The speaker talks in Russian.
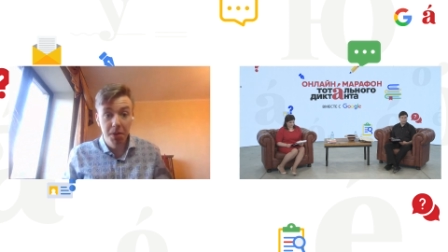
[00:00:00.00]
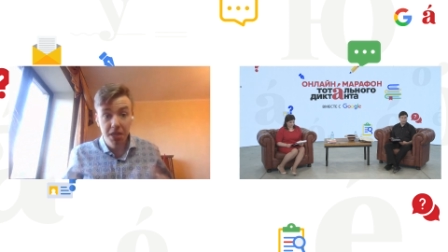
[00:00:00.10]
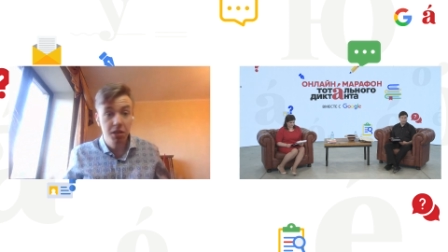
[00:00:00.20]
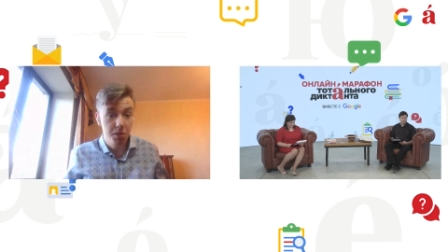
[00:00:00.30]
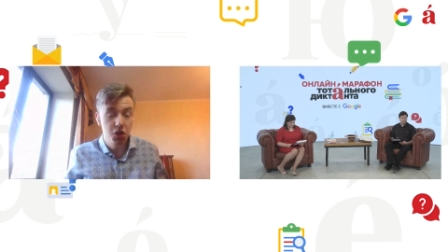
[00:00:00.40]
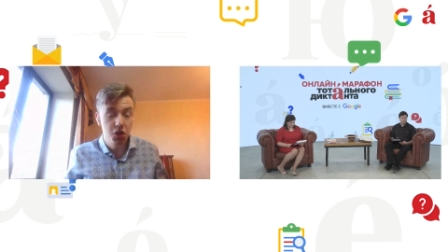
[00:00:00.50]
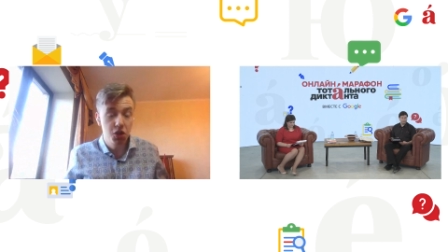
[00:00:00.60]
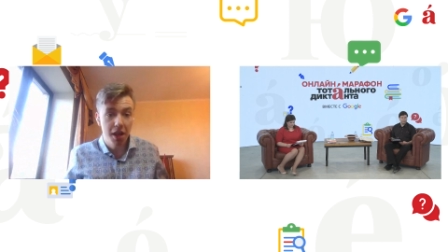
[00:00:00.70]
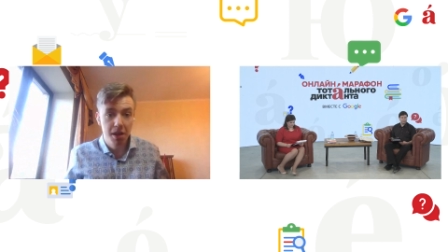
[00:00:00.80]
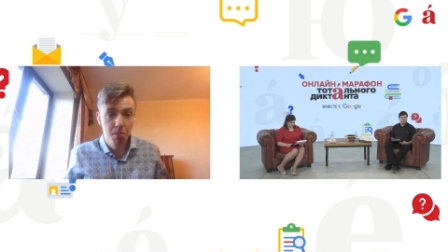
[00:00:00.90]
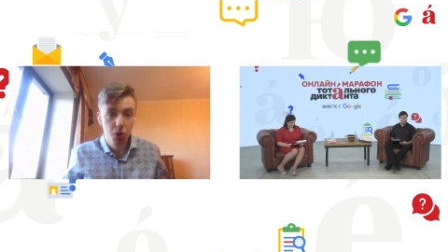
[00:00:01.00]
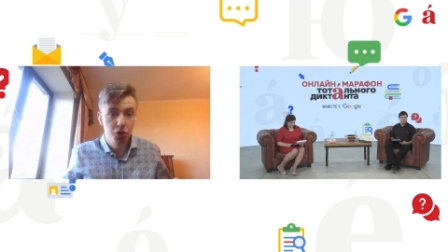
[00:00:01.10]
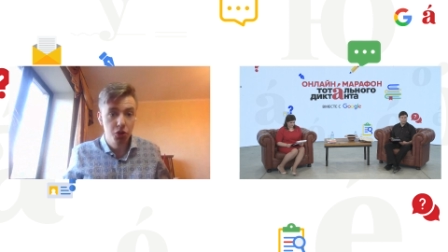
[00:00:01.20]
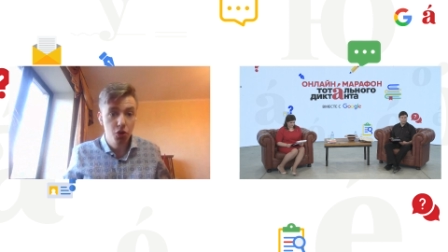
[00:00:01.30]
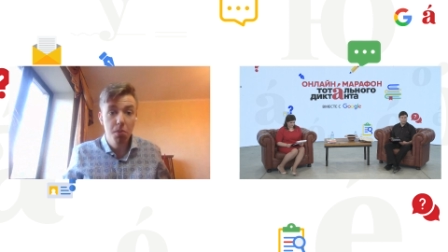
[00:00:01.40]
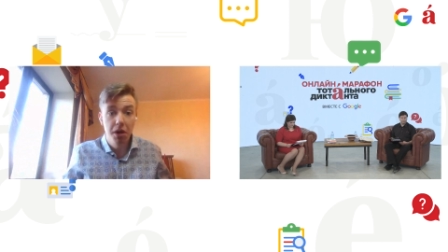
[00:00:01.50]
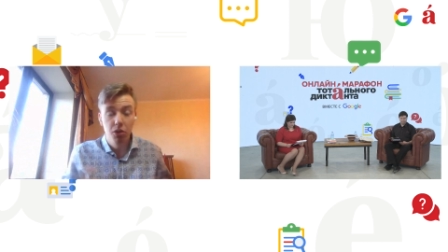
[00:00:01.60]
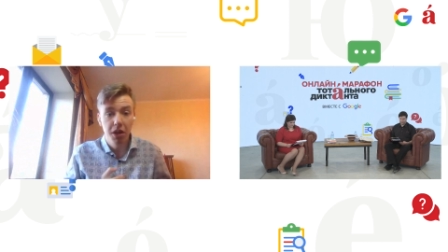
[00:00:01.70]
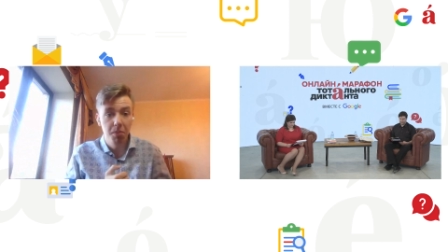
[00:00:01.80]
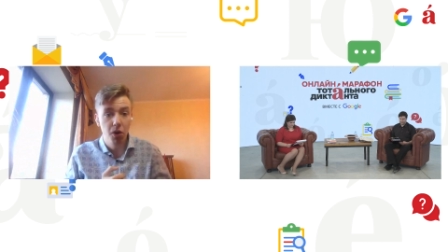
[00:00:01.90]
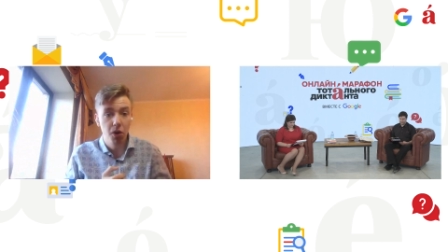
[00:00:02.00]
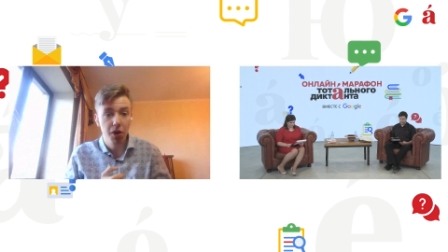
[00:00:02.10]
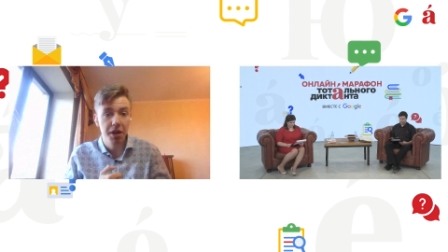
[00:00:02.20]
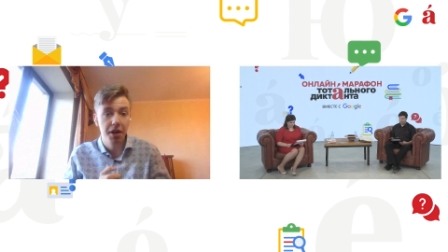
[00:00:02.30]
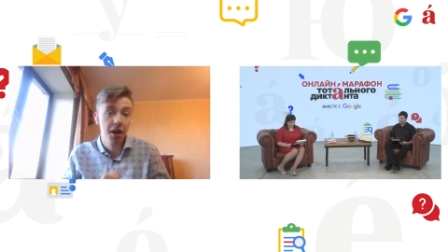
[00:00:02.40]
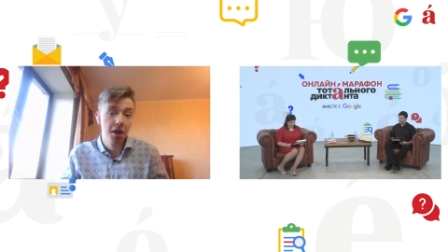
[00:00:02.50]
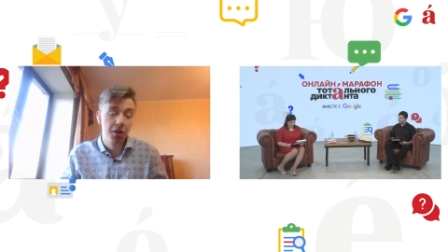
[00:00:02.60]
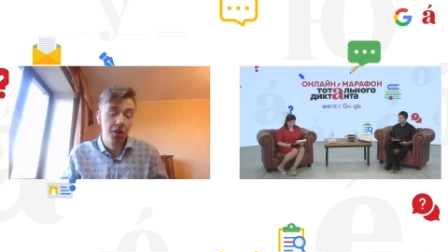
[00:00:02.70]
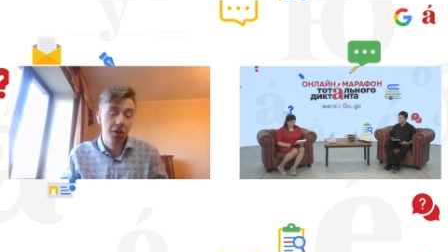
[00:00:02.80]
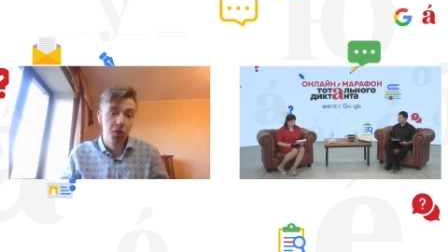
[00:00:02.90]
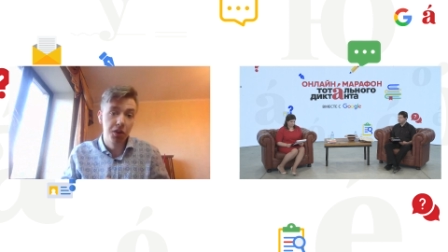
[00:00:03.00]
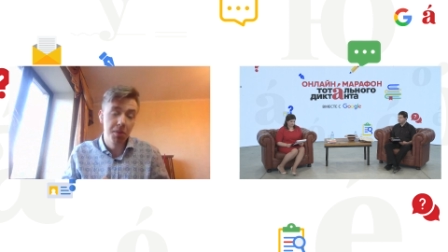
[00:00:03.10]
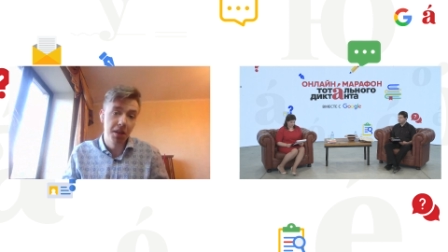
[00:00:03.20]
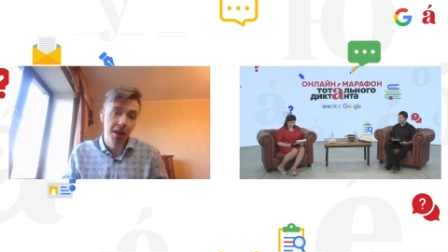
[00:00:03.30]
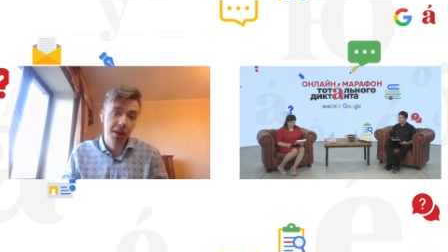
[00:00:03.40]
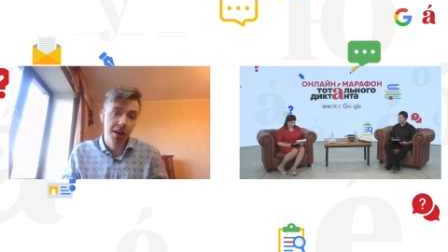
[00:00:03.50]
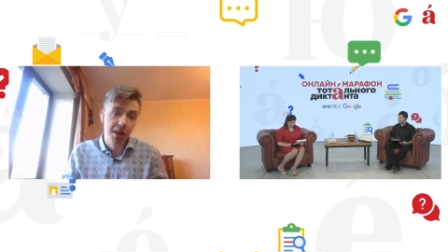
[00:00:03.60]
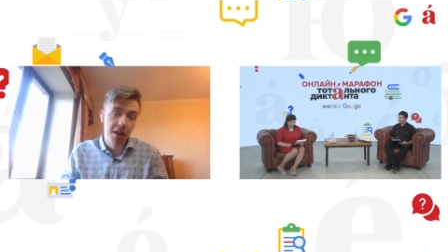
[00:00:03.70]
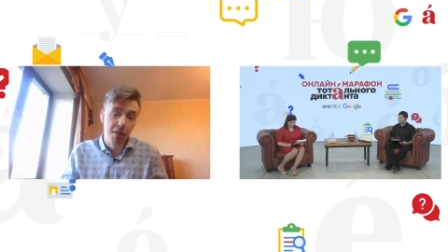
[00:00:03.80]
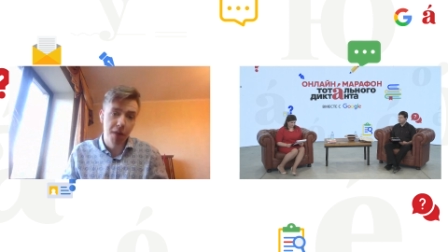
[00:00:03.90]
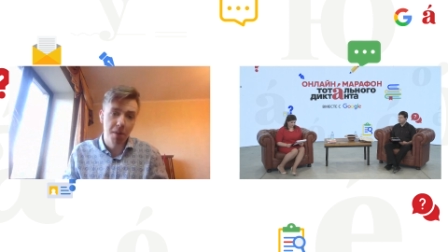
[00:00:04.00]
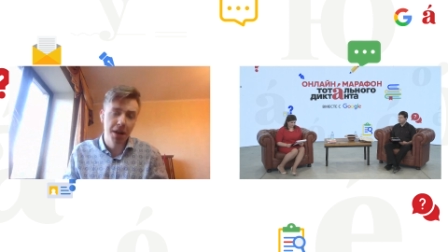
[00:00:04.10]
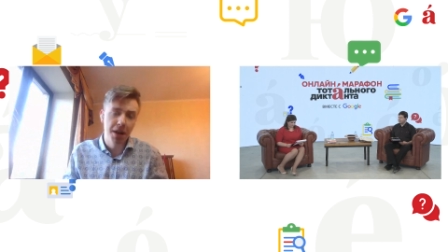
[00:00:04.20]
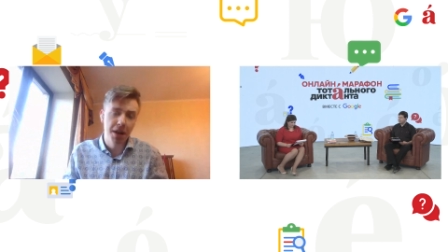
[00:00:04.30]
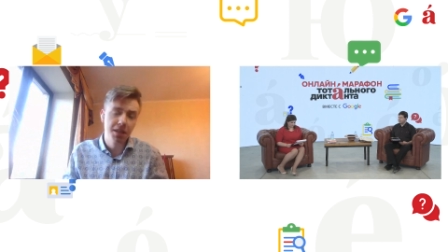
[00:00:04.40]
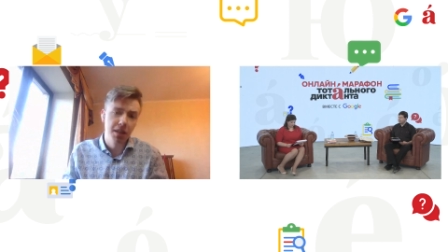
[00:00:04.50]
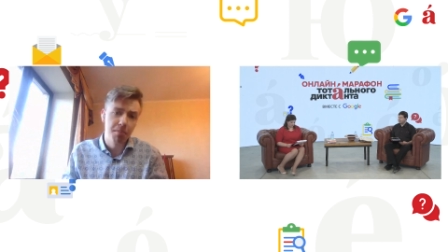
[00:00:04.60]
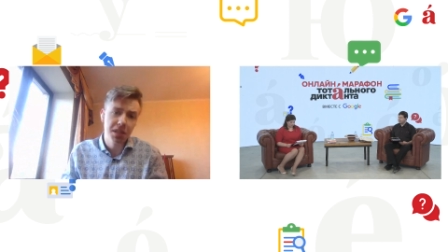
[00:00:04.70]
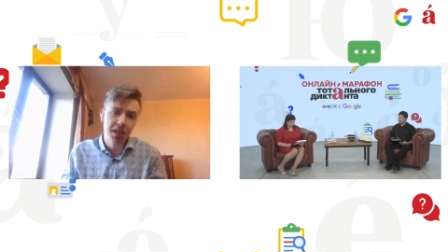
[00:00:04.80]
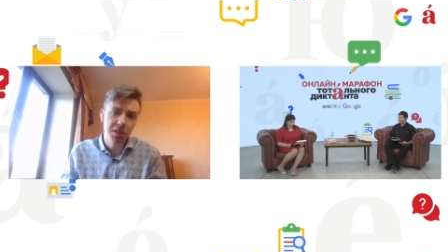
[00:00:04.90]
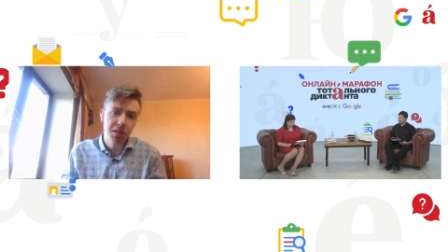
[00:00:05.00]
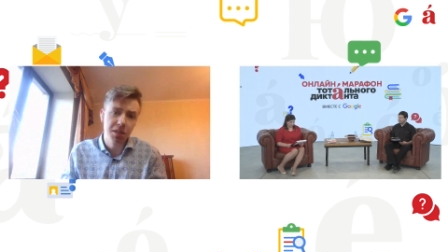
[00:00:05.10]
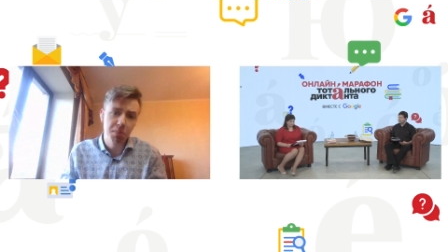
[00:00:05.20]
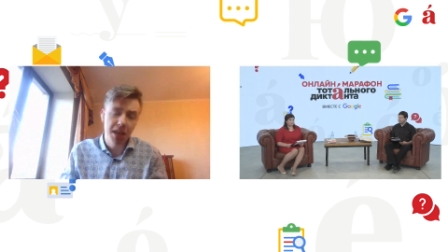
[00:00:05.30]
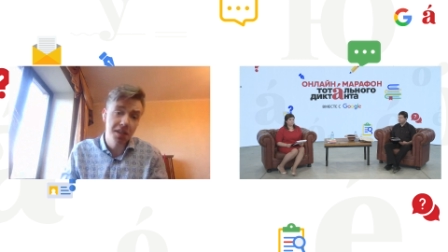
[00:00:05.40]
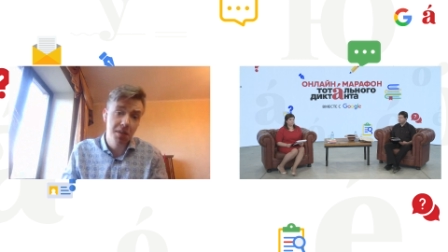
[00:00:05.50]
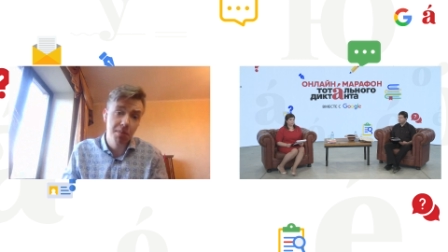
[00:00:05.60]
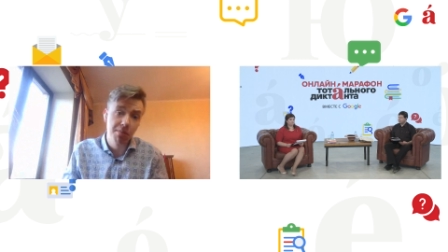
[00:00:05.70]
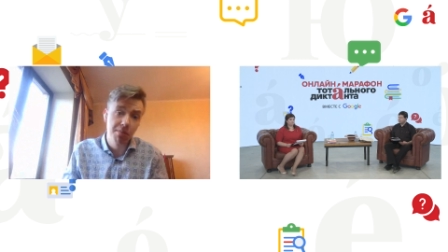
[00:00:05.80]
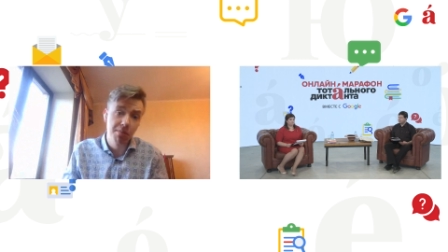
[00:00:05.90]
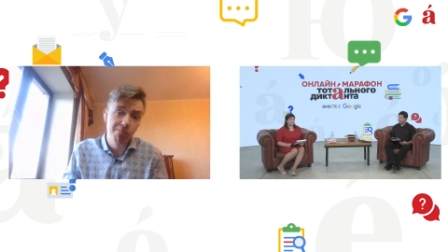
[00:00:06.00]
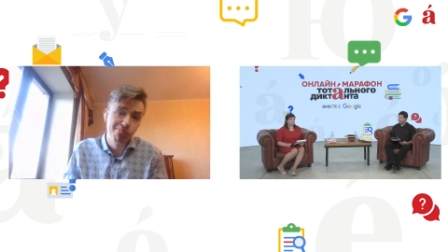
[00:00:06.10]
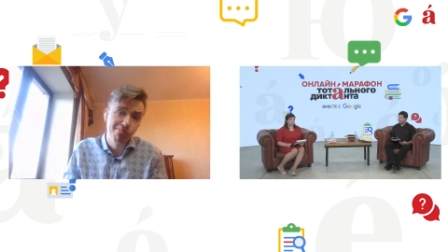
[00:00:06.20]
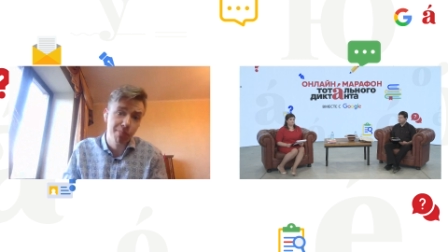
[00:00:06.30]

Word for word: Есть замечательные буктюберы, другие блогеры, но вот именно э, в формате там бесед с писателями,